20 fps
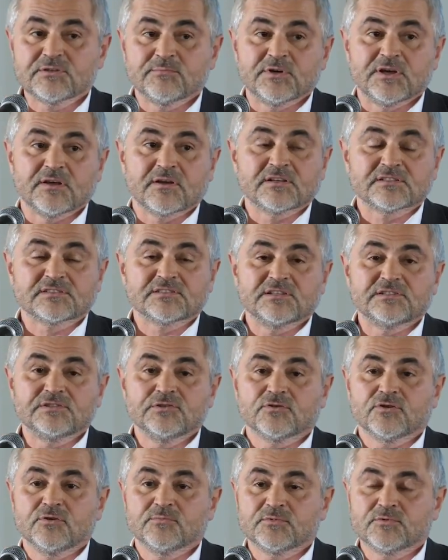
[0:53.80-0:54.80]
же мы
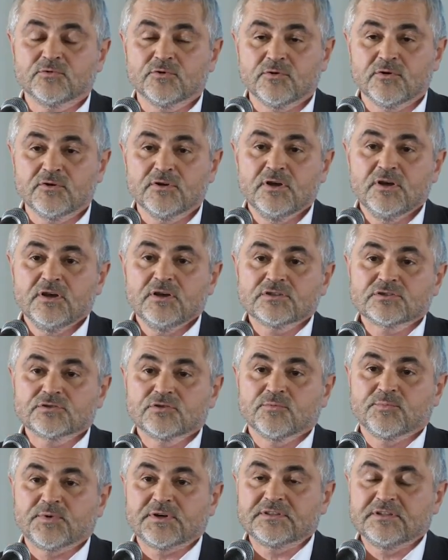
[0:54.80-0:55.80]
констатируем то,
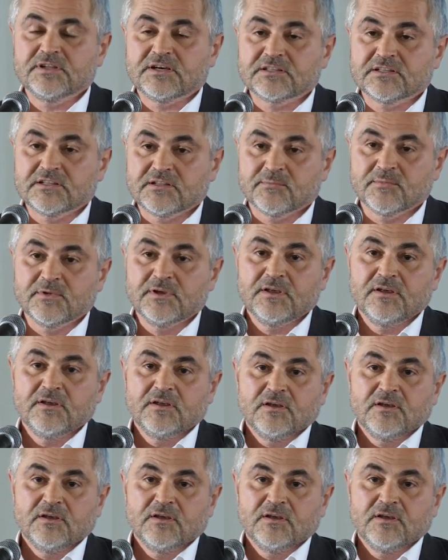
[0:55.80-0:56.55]
что по данным